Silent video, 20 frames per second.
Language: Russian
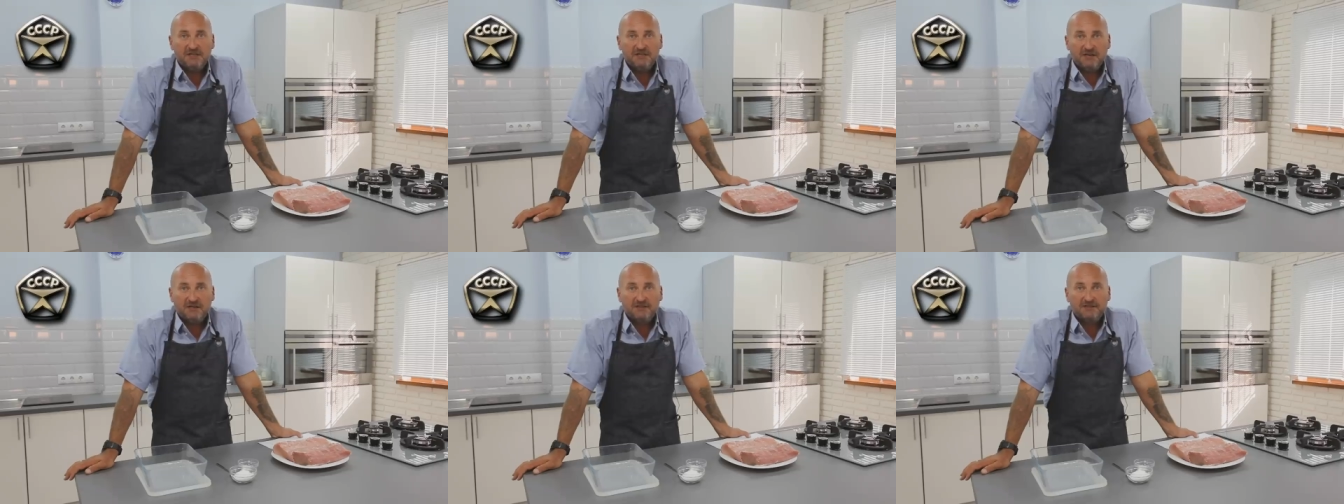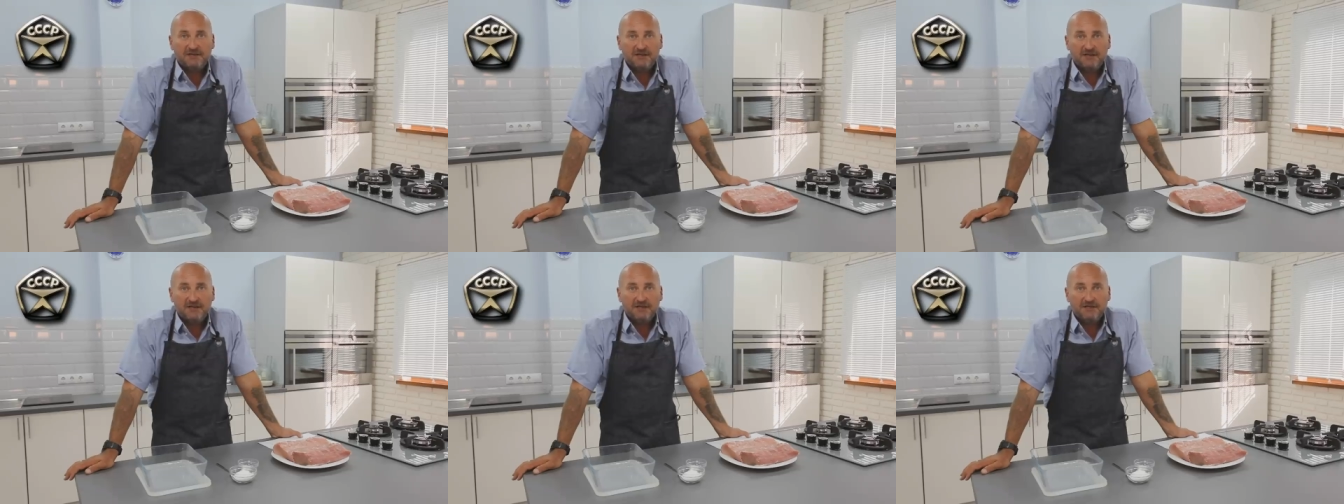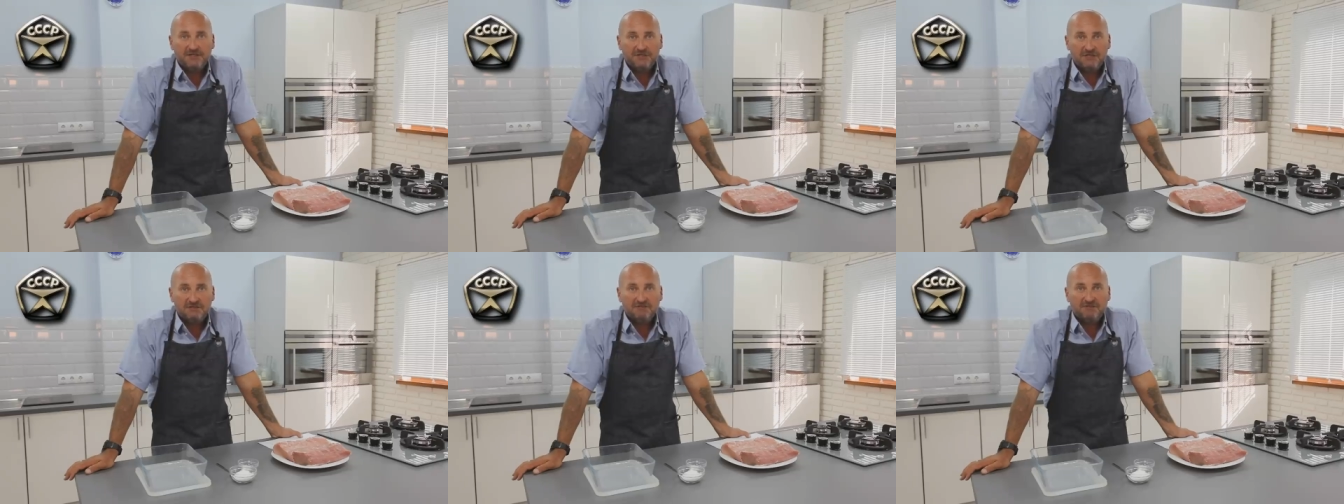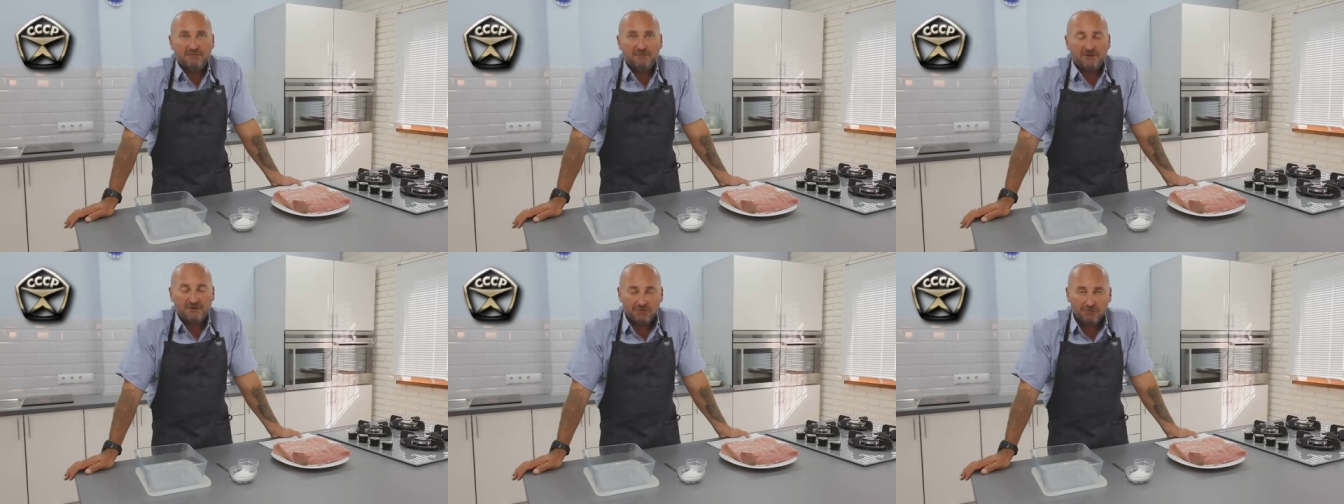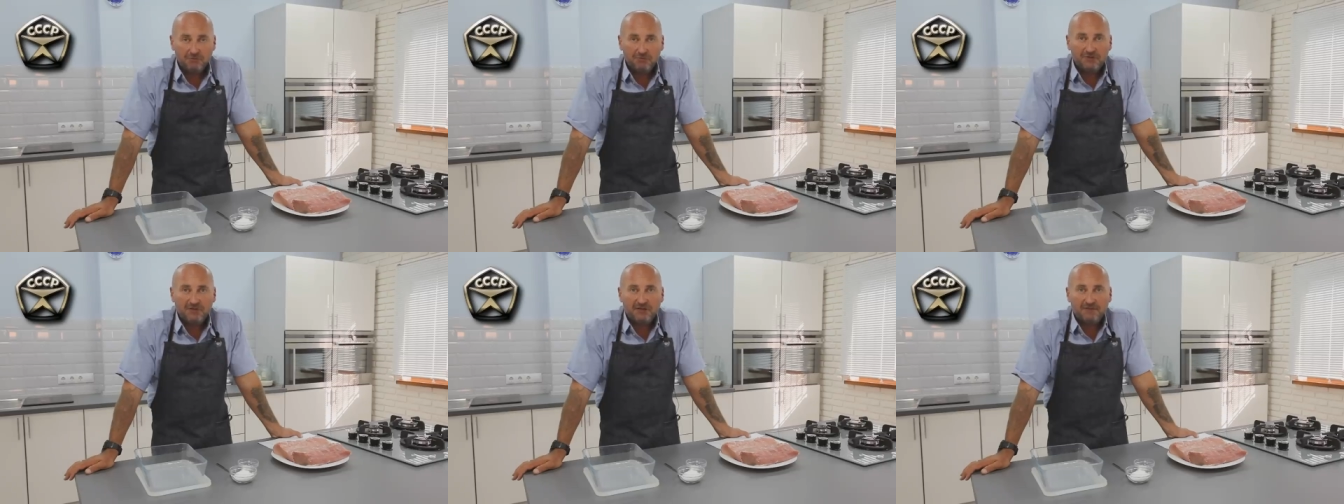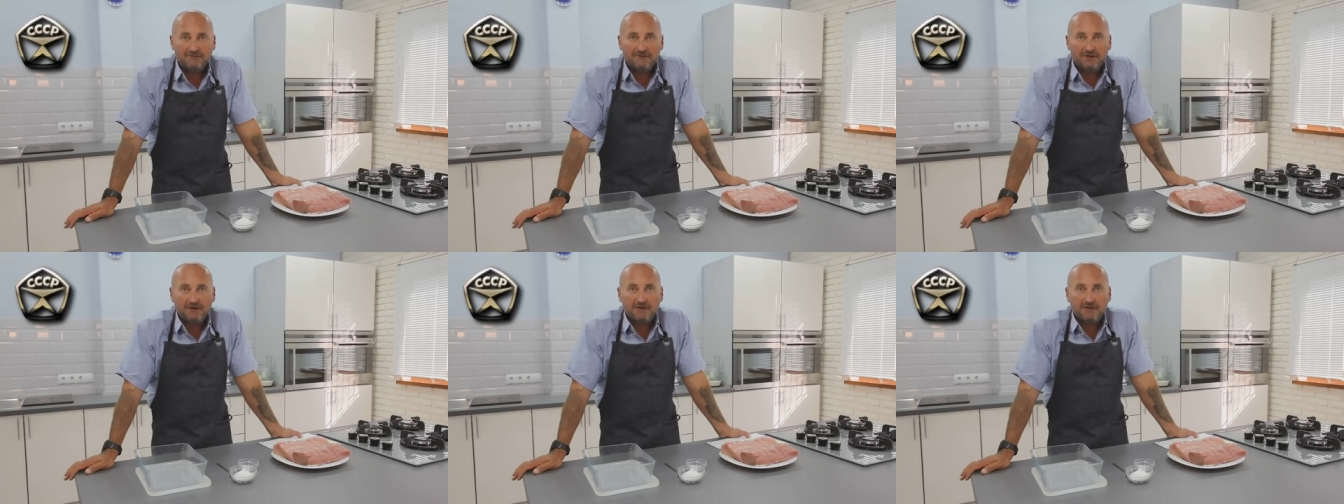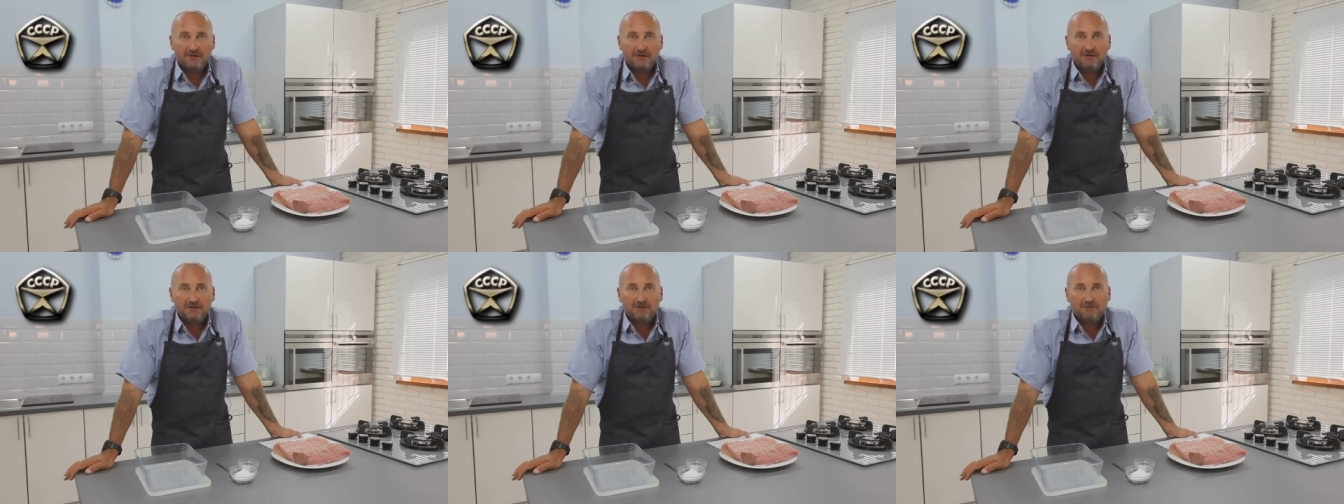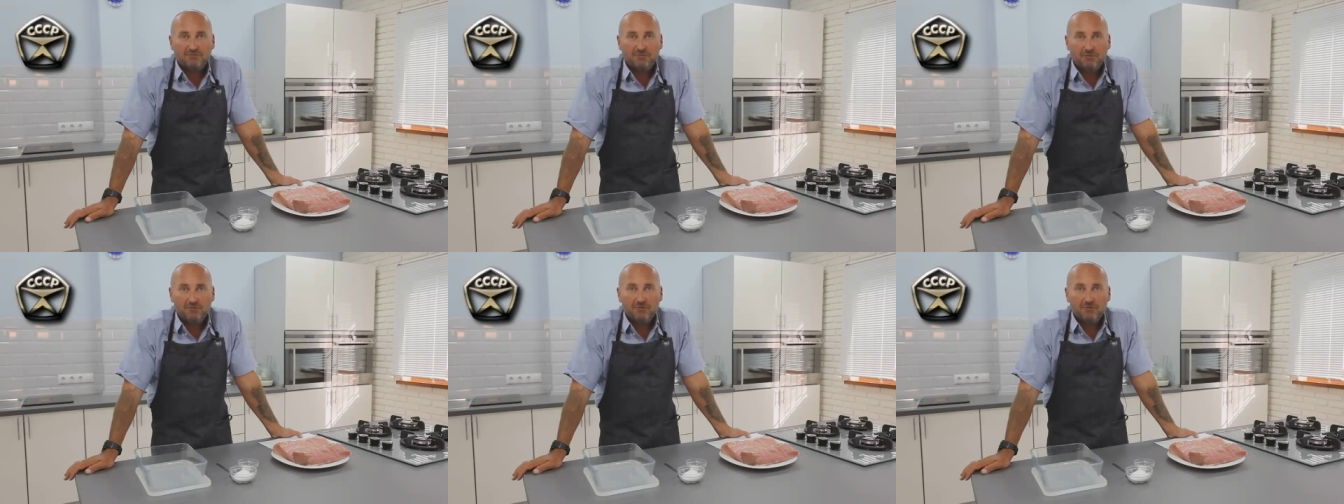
некоторое количество продуктов э,